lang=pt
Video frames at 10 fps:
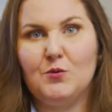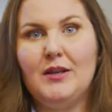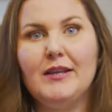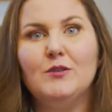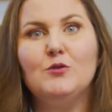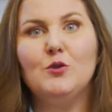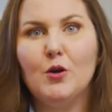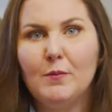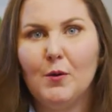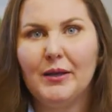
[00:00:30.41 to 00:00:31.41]
O líquido
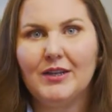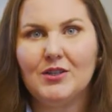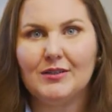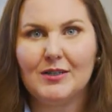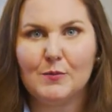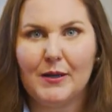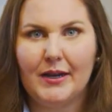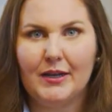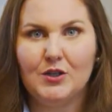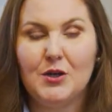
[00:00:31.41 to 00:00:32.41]
normalmente é
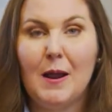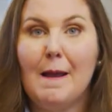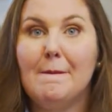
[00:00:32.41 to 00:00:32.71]
transparente,